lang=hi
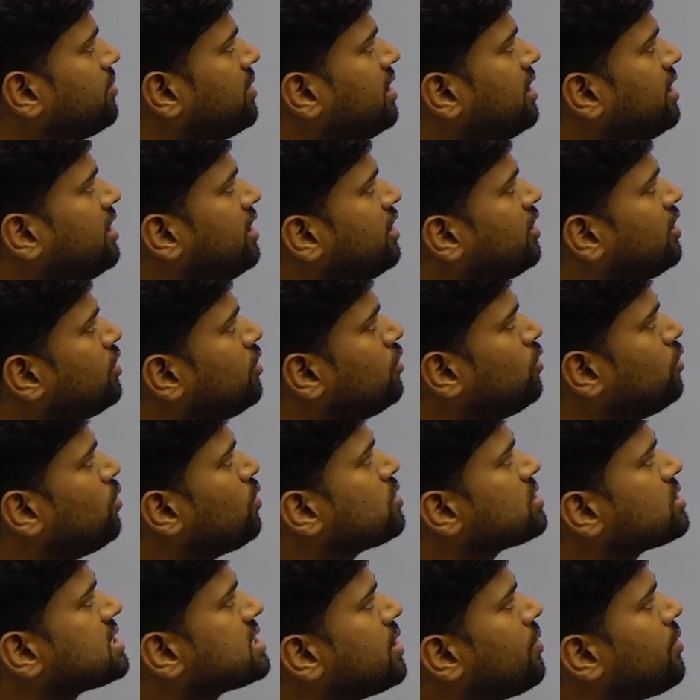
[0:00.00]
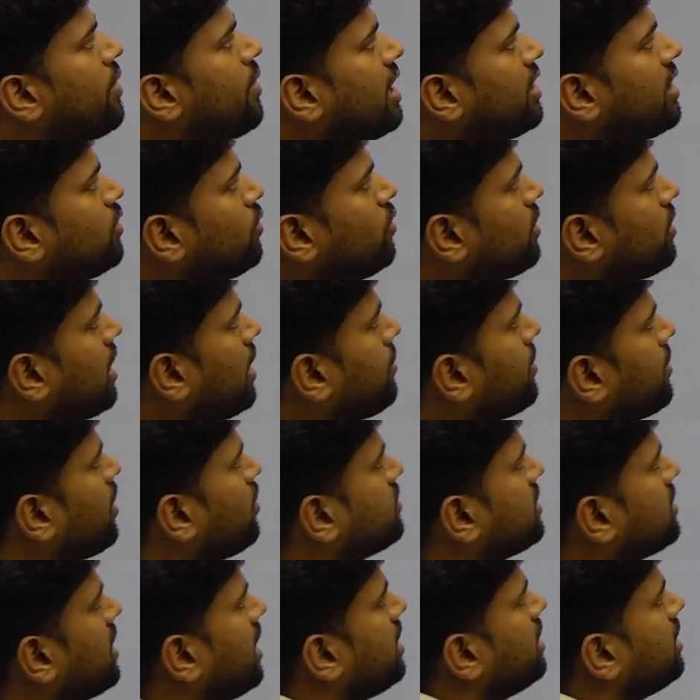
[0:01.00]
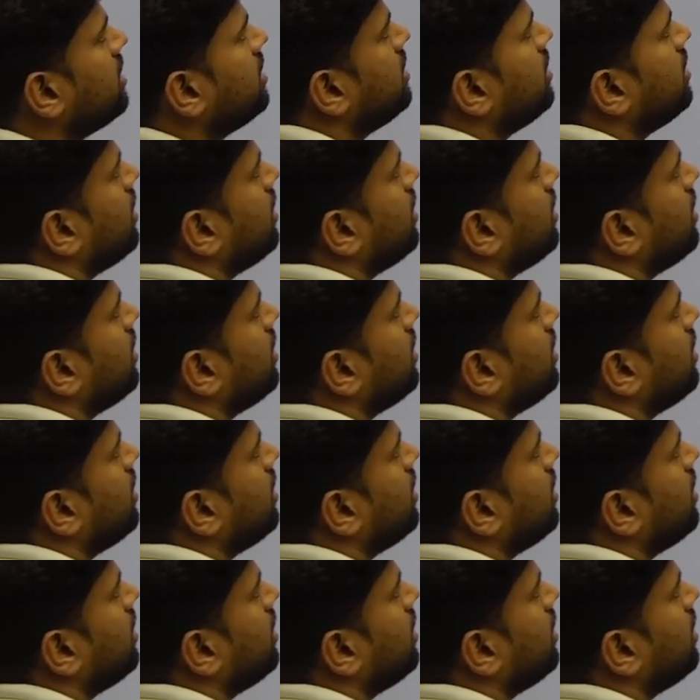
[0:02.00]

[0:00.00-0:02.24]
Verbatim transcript: में लोक सेवा आयोग का प्रावधान